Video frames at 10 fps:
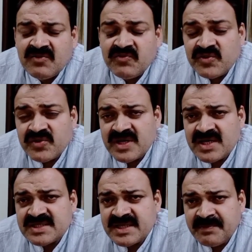
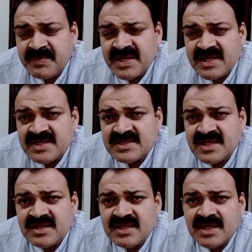वो सैंपल लिए
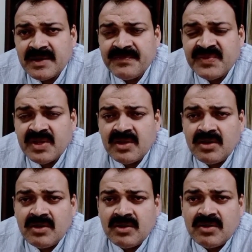जाते हैं
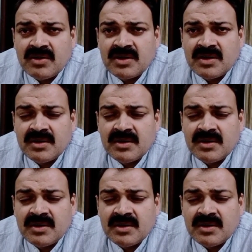और